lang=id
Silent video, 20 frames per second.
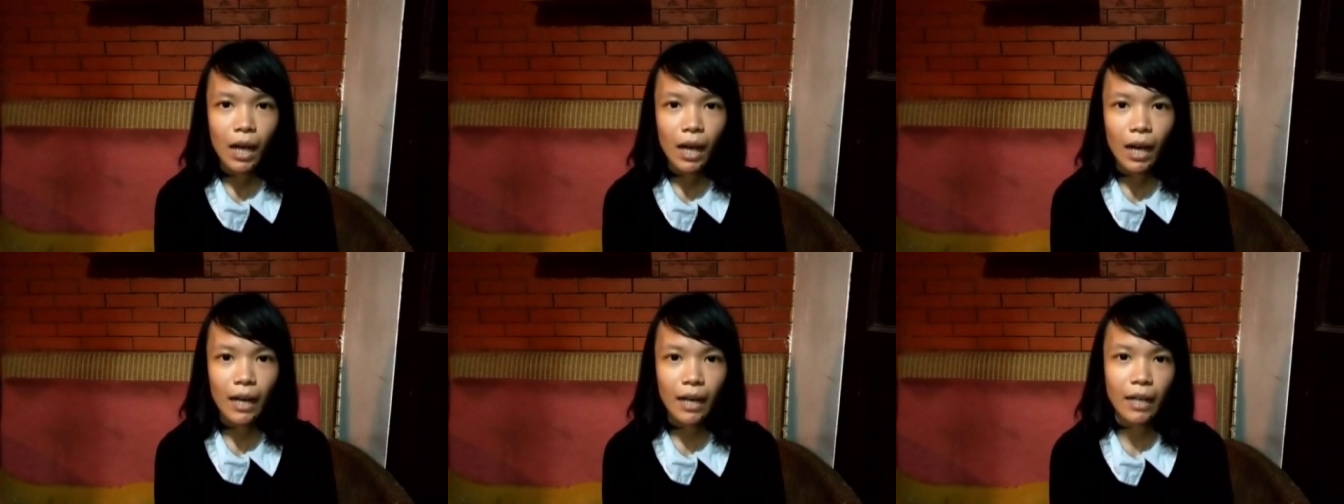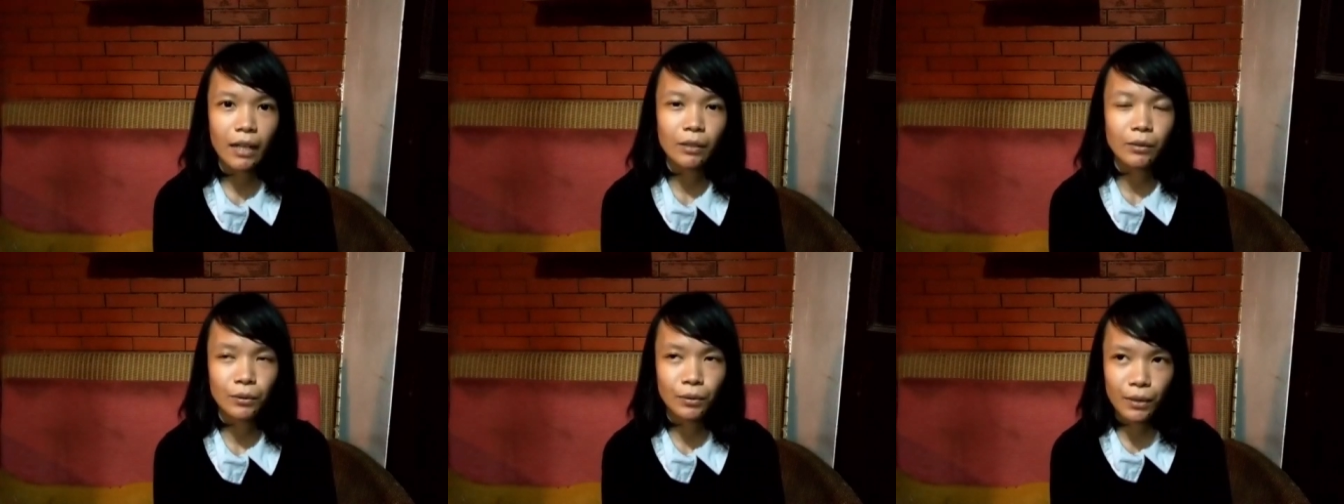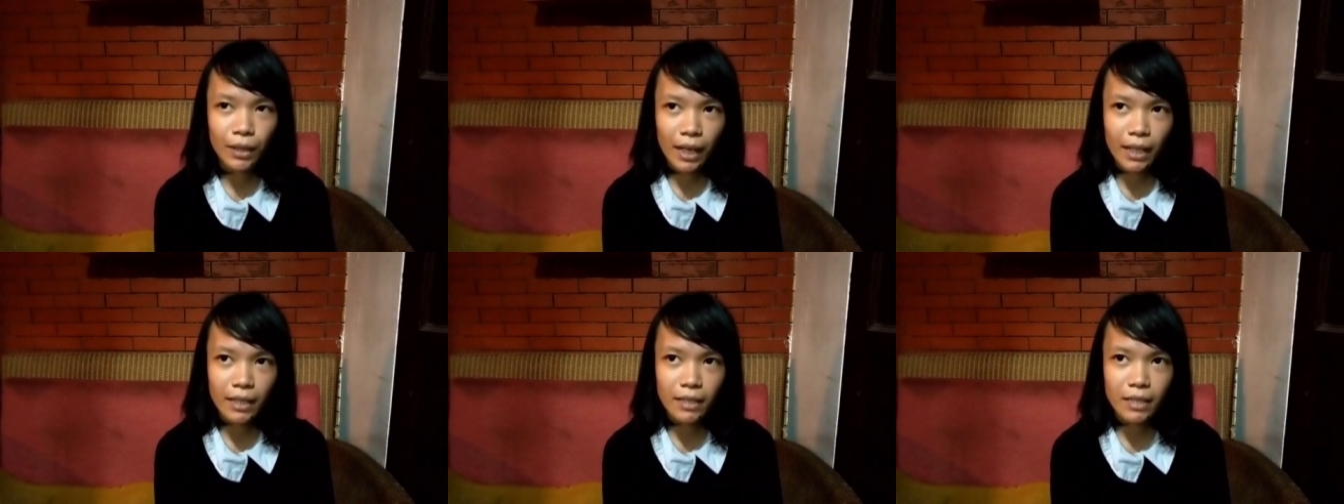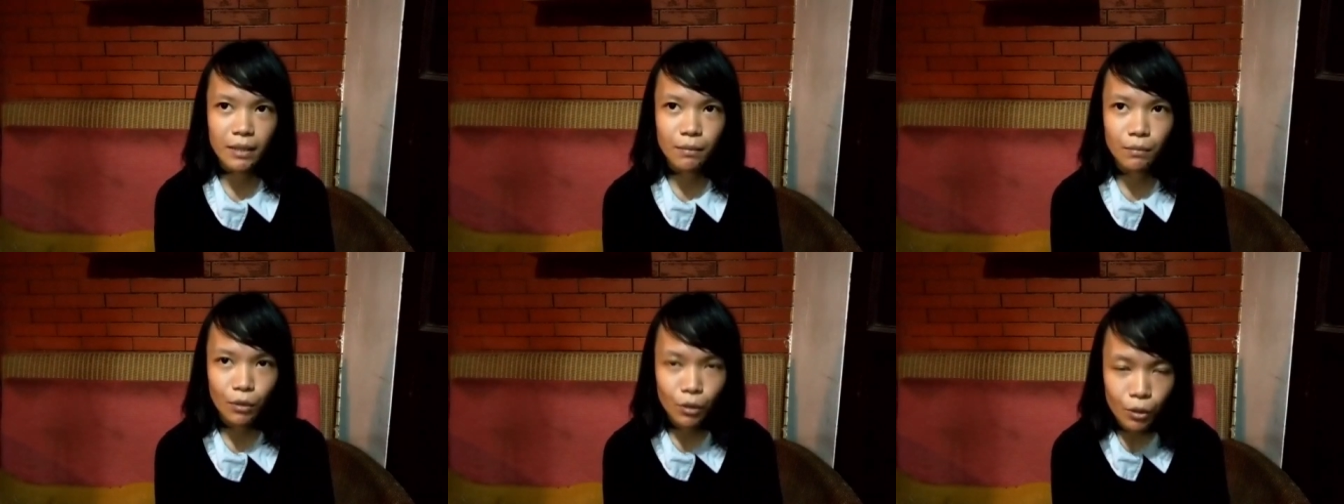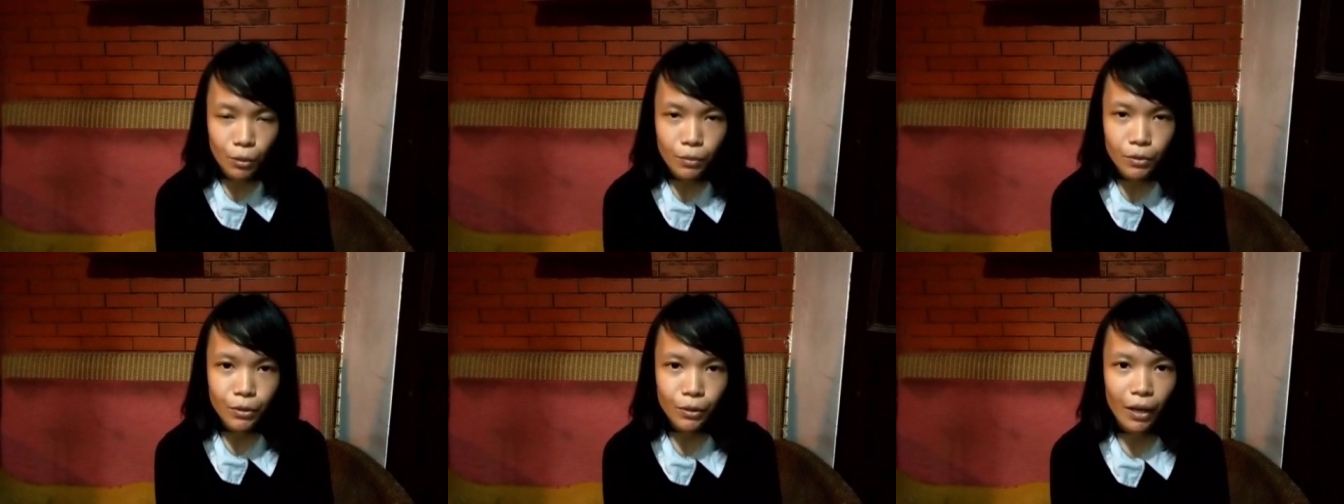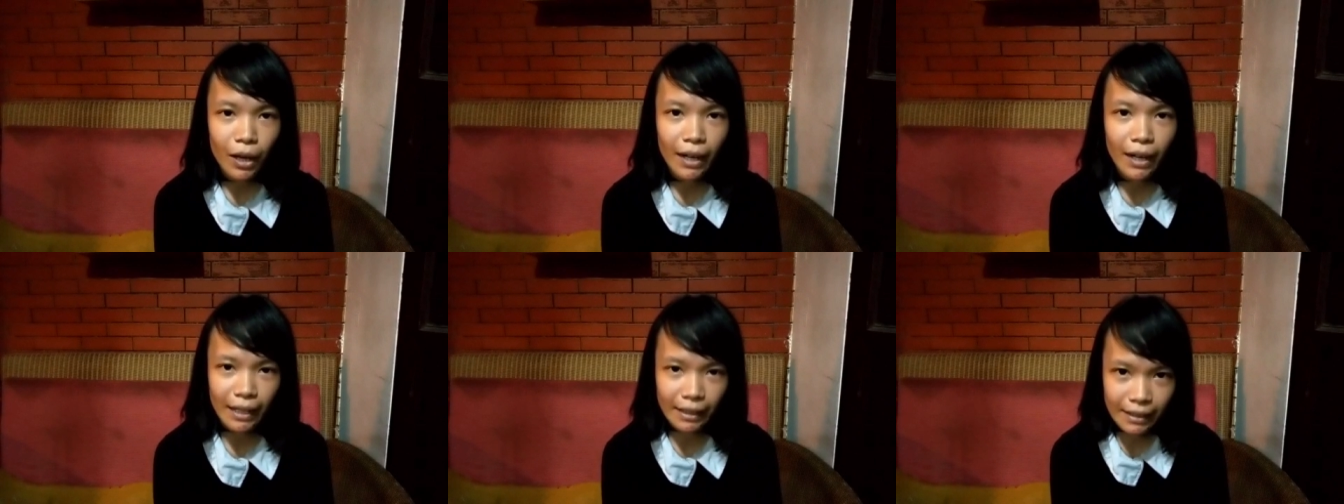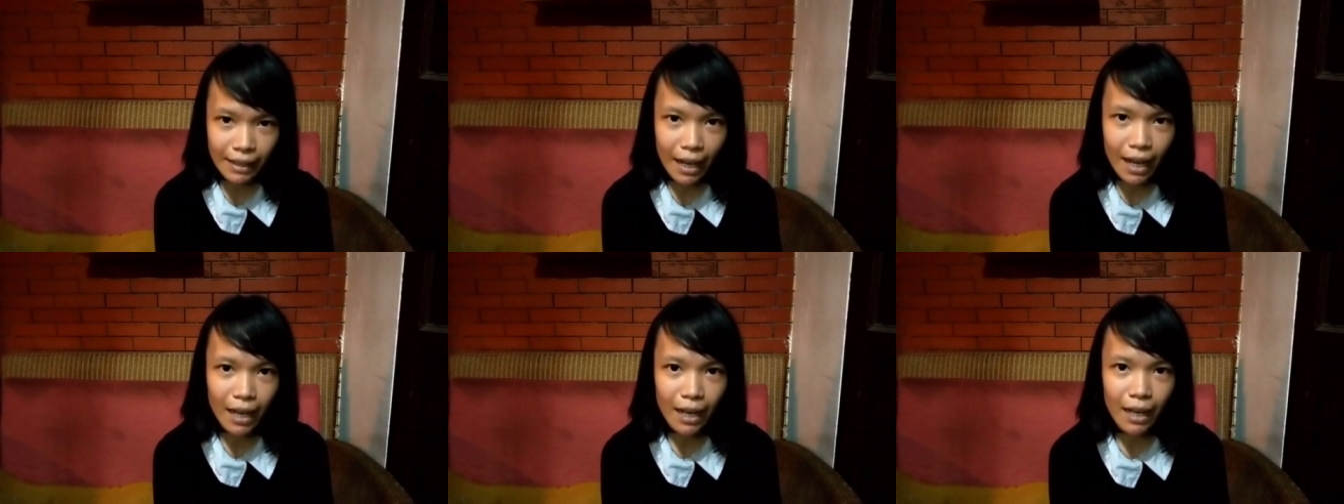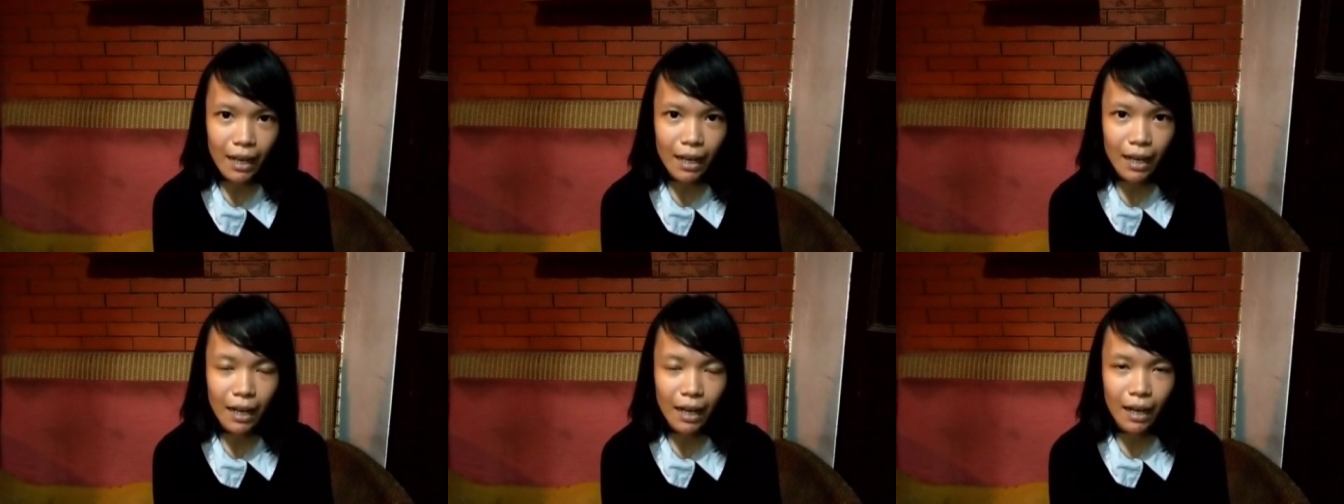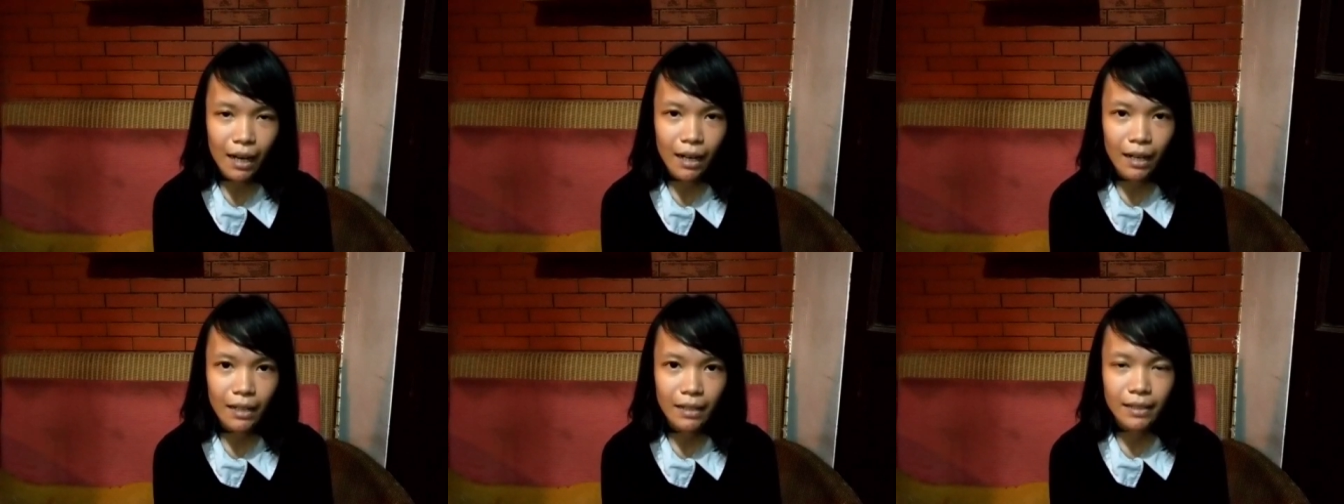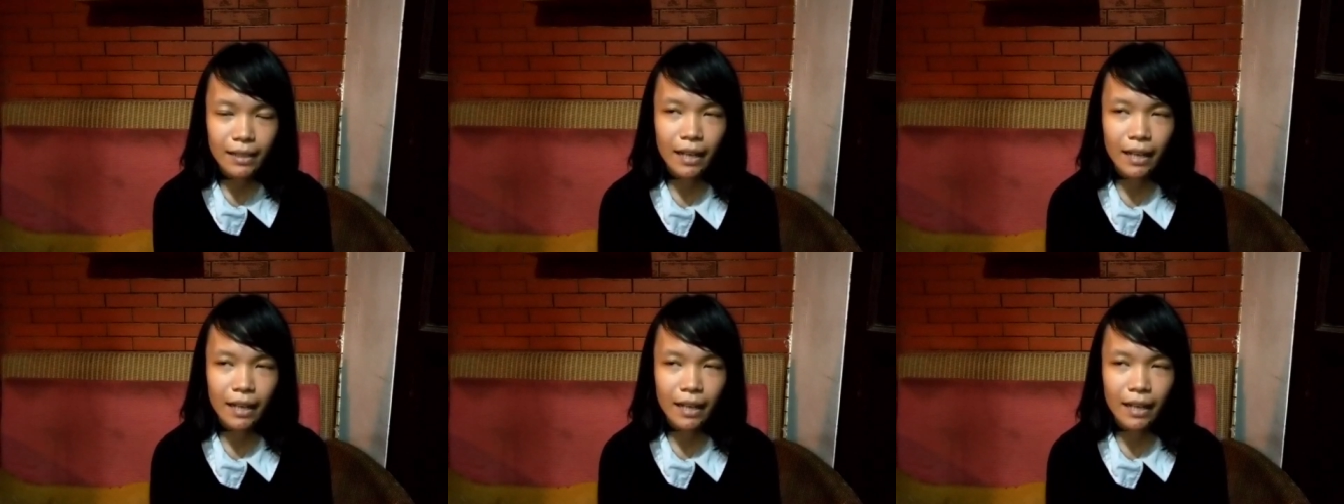karena dulu kan sebelum suka kereta uh,